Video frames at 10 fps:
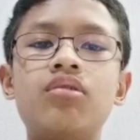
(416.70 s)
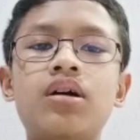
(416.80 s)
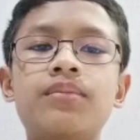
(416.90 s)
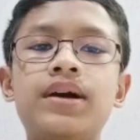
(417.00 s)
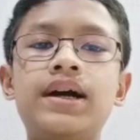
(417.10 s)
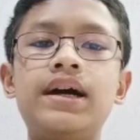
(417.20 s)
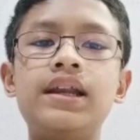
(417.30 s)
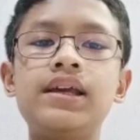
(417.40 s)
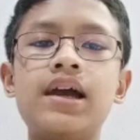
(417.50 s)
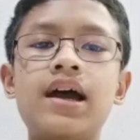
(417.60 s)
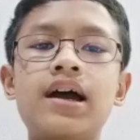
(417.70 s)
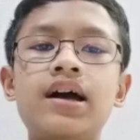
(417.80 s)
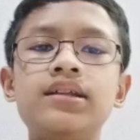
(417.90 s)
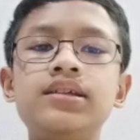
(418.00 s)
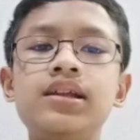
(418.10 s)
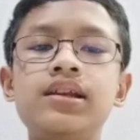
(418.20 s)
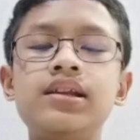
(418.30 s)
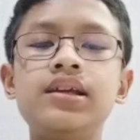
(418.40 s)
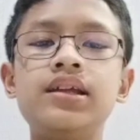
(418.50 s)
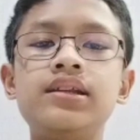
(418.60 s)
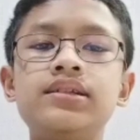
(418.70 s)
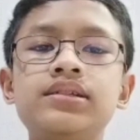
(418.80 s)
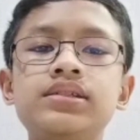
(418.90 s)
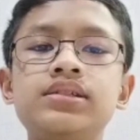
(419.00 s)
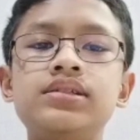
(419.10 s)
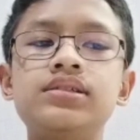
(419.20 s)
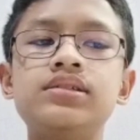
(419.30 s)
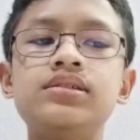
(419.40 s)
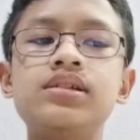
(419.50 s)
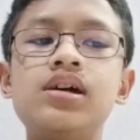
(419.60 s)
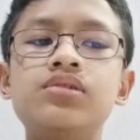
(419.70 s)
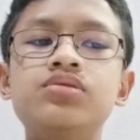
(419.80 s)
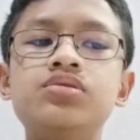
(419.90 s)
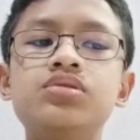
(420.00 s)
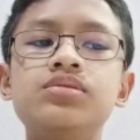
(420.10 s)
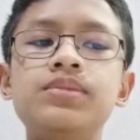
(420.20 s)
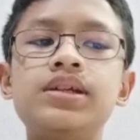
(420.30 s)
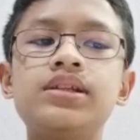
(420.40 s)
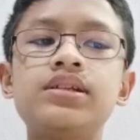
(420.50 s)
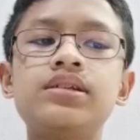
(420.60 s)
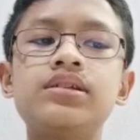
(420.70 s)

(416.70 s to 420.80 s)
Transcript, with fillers: wa ma li ahadin indahu min